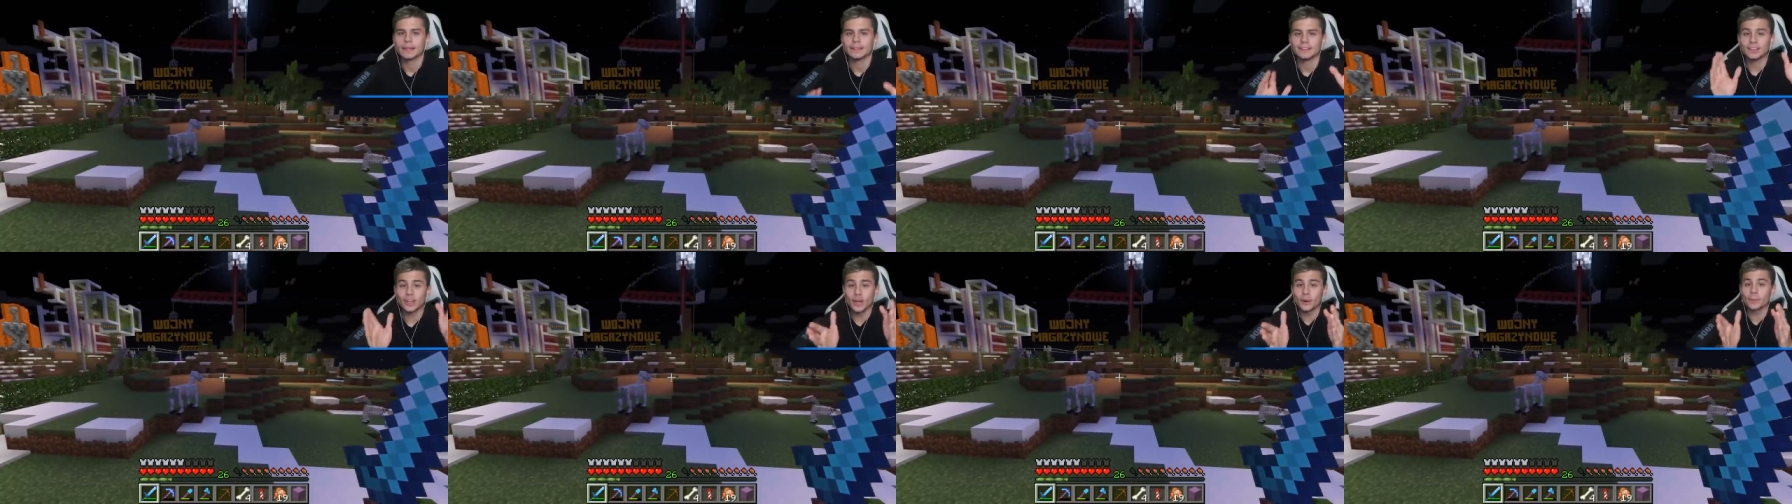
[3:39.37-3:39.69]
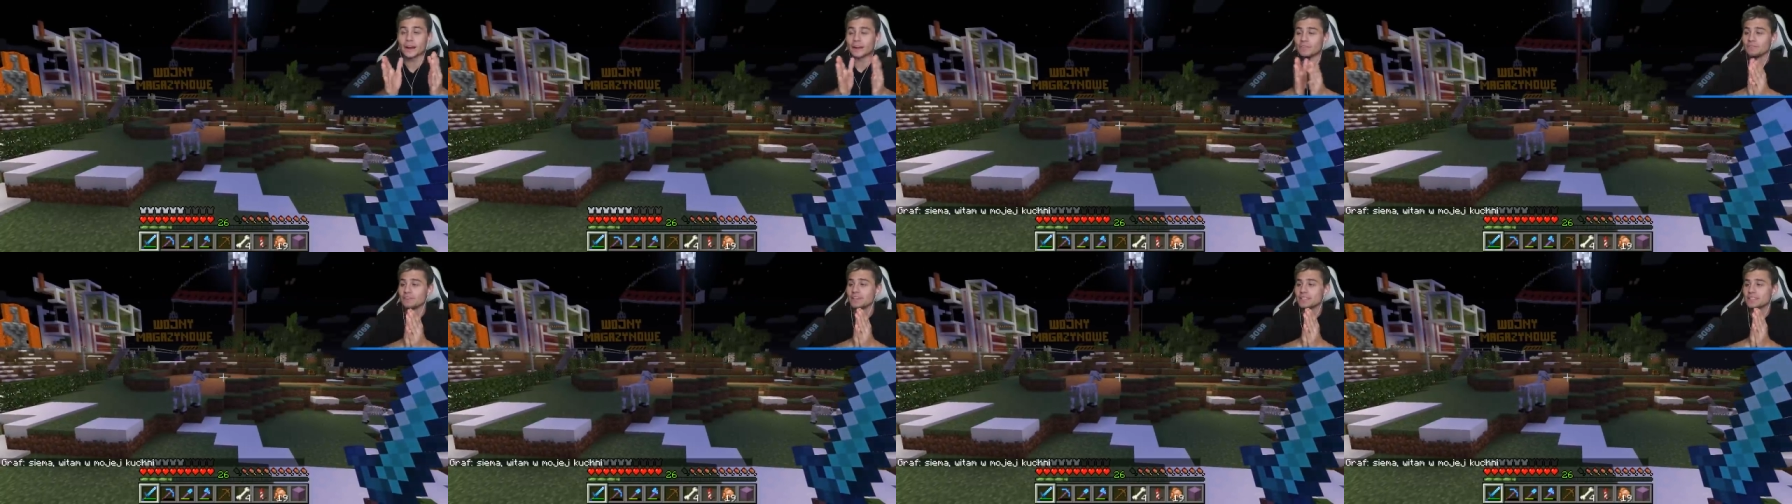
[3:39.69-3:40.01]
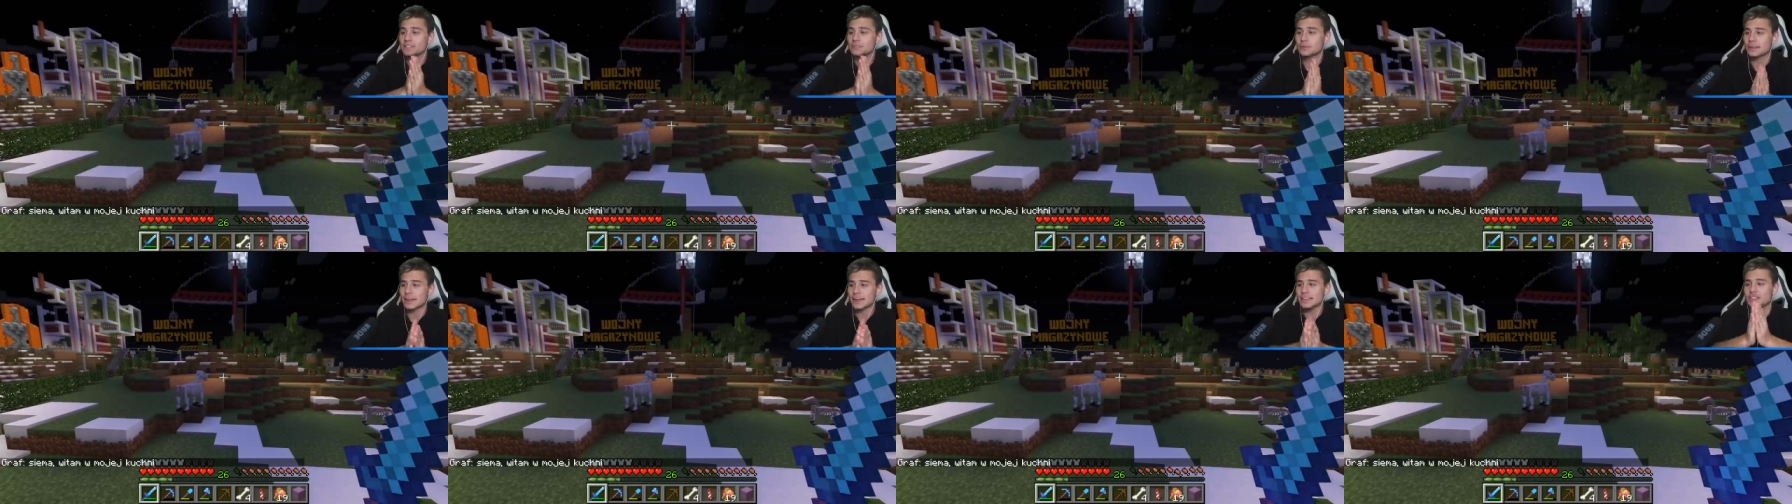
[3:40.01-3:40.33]
Dobra,
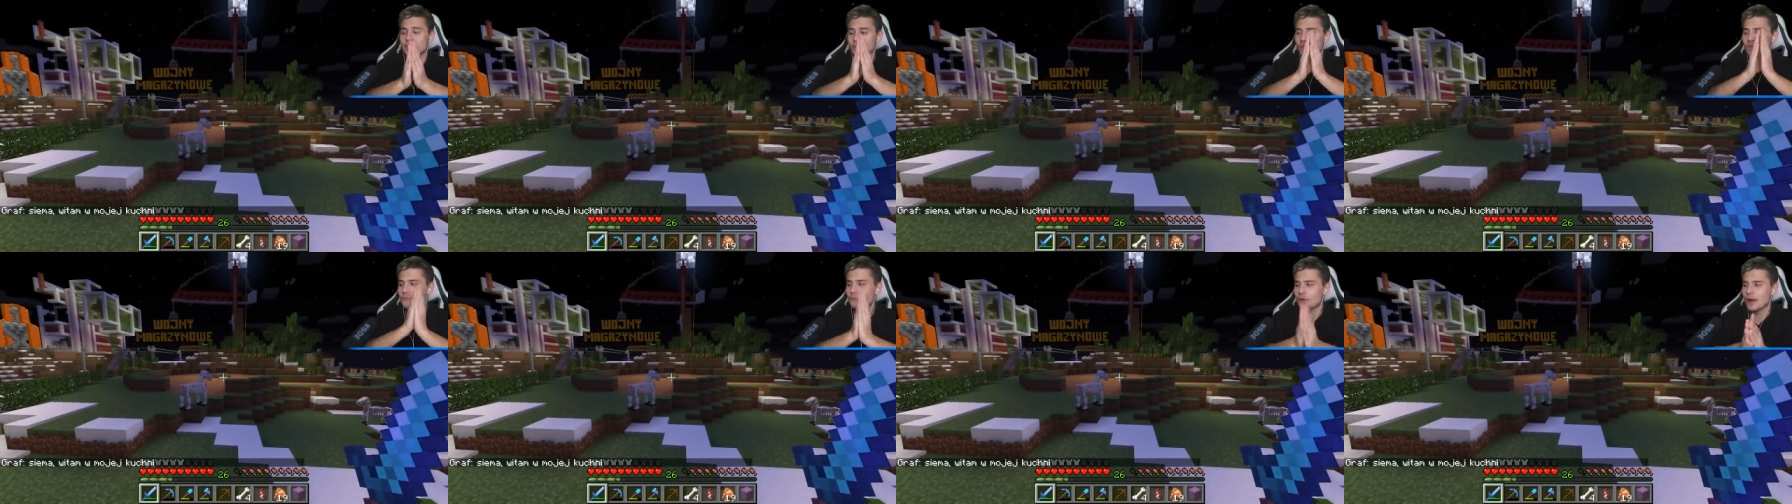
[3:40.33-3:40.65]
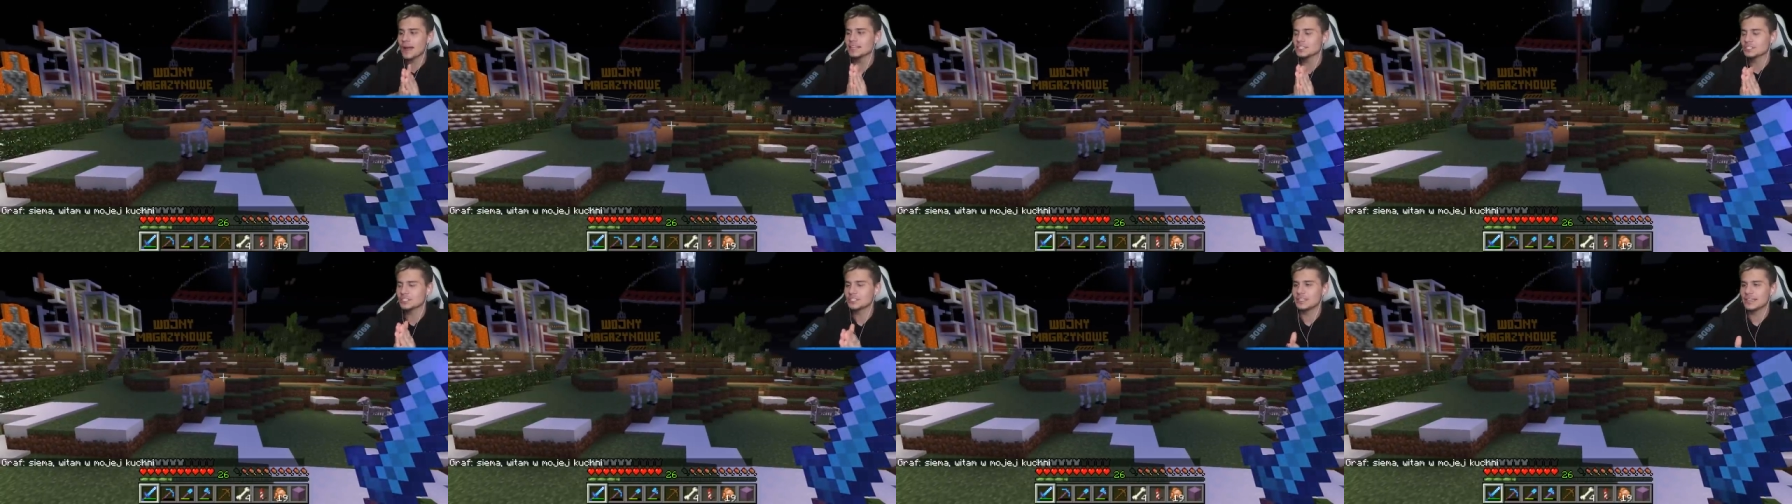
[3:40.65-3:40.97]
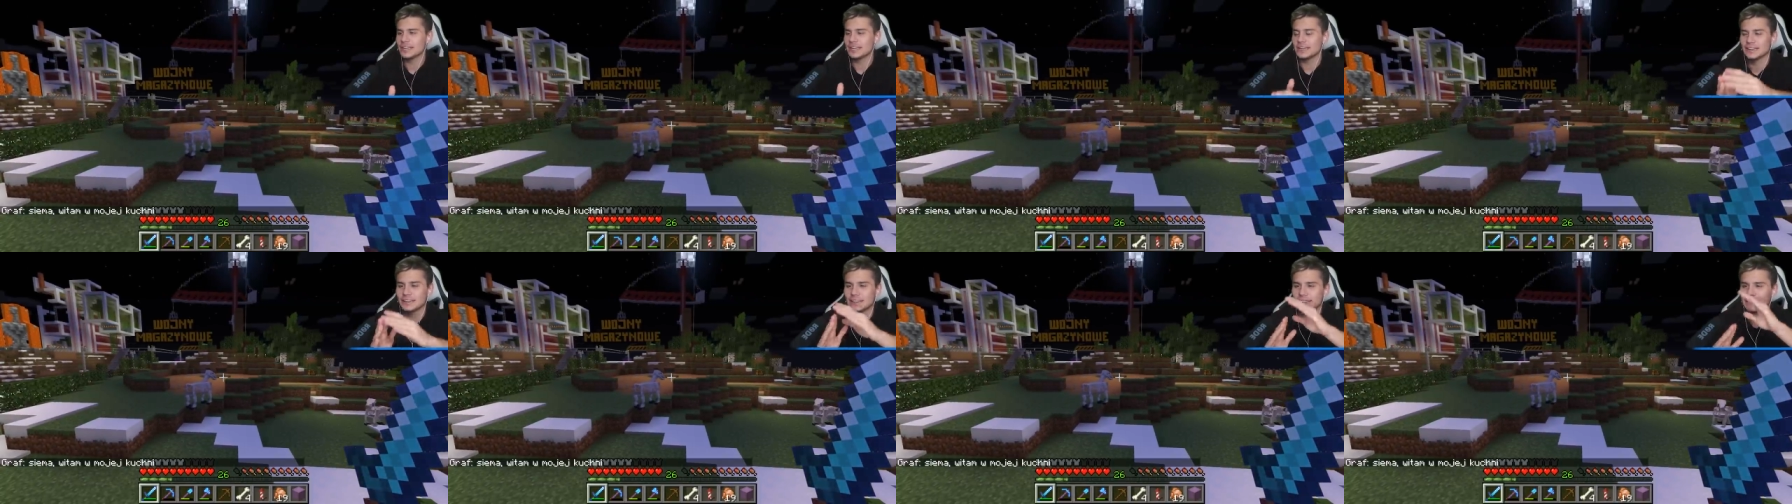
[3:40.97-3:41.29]
więc słuchajcie,
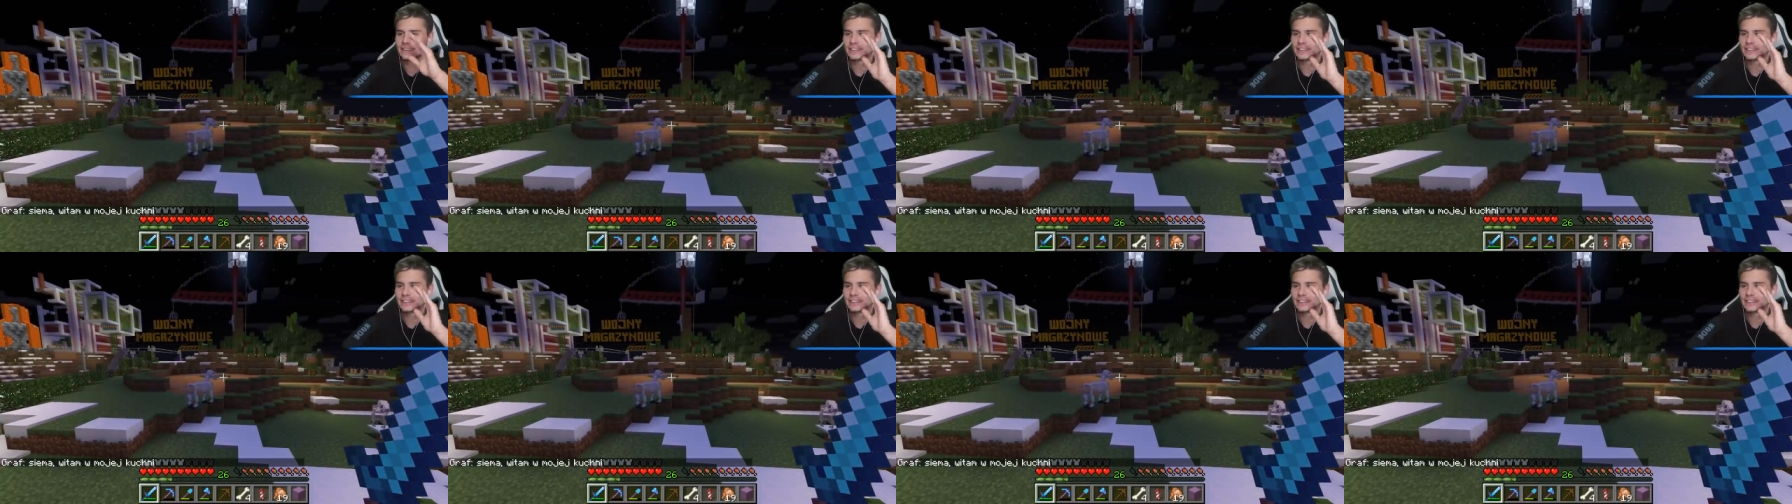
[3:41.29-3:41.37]
właśnie